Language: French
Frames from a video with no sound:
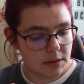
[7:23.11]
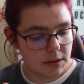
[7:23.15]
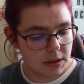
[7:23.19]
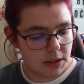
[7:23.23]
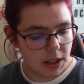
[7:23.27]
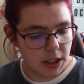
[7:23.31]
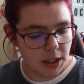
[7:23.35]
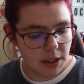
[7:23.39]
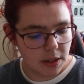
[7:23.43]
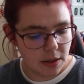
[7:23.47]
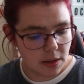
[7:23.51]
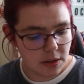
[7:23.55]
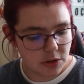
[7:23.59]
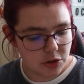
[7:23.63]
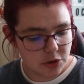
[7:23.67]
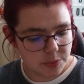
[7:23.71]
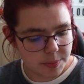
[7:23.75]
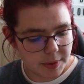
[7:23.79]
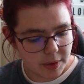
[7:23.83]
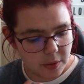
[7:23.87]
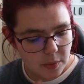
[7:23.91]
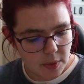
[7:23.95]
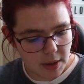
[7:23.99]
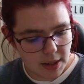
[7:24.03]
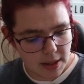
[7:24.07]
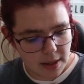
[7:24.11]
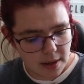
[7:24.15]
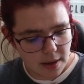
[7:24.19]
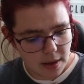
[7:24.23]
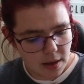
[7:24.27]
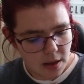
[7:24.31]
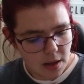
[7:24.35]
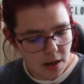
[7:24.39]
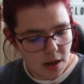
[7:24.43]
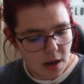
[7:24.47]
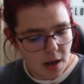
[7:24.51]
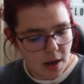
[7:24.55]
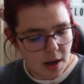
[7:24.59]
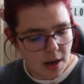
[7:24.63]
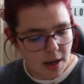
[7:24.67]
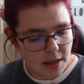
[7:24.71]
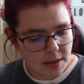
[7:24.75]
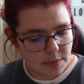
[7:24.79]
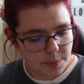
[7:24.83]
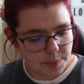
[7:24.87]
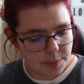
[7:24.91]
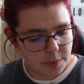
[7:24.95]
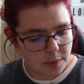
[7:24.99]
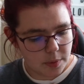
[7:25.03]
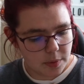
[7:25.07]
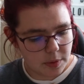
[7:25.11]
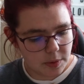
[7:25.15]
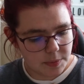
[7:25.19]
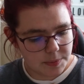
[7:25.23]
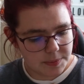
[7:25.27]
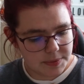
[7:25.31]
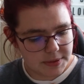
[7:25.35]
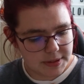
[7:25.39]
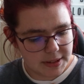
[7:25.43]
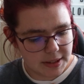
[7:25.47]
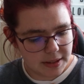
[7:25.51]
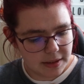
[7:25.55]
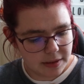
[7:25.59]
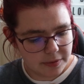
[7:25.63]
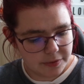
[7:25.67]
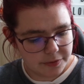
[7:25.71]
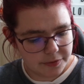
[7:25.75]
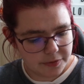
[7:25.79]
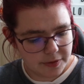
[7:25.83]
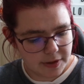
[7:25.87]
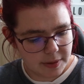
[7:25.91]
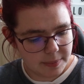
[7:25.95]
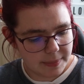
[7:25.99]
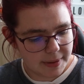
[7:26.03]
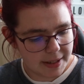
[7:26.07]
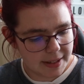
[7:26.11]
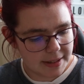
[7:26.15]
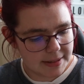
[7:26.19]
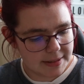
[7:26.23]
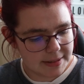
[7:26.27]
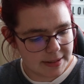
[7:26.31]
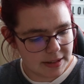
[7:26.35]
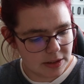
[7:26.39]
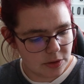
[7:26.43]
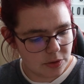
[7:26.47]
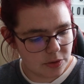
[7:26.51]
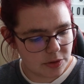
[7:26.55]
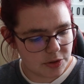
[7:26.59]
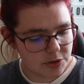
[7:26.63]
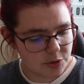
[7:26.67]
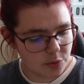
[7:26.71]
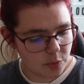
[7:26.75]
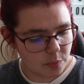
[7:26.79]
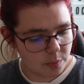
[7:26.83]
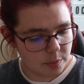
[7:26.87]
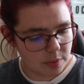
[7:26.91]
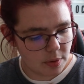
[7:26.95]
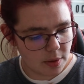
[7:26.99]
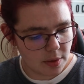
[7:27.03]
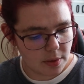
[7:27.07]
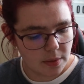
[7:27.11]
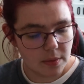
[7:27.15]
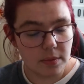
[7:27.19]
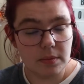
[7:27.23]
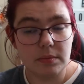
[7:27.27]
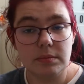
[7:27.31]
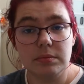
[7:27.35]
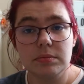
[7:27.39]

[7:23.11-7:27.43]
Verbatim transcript: King, je sais pas quoi là, a fait partie de son plan.